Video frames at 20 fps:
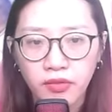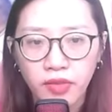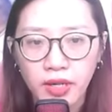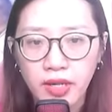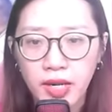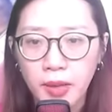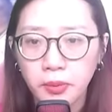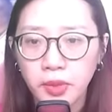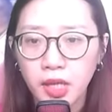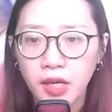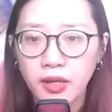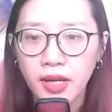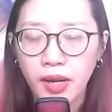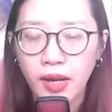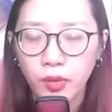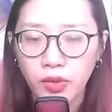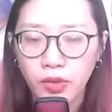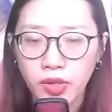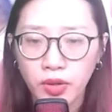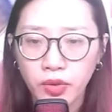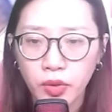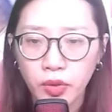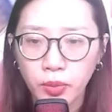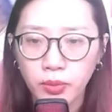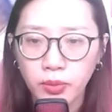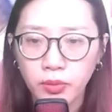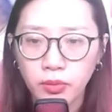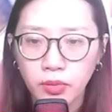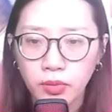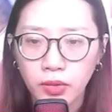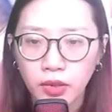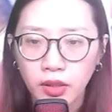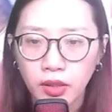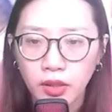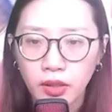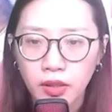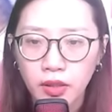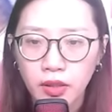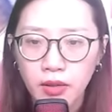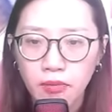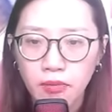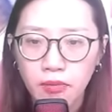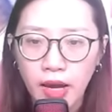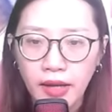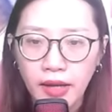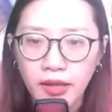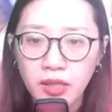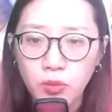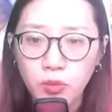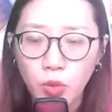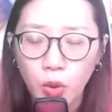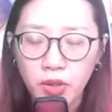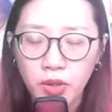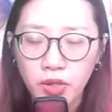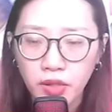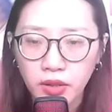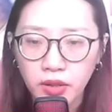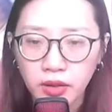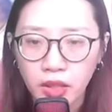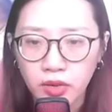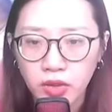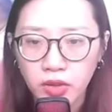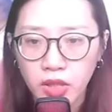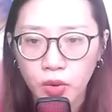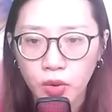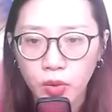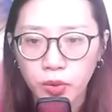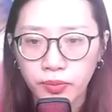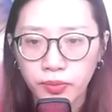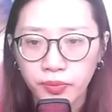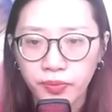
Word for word: phải làm thế nào cho đúng. Bà hít một hơi thật sâu.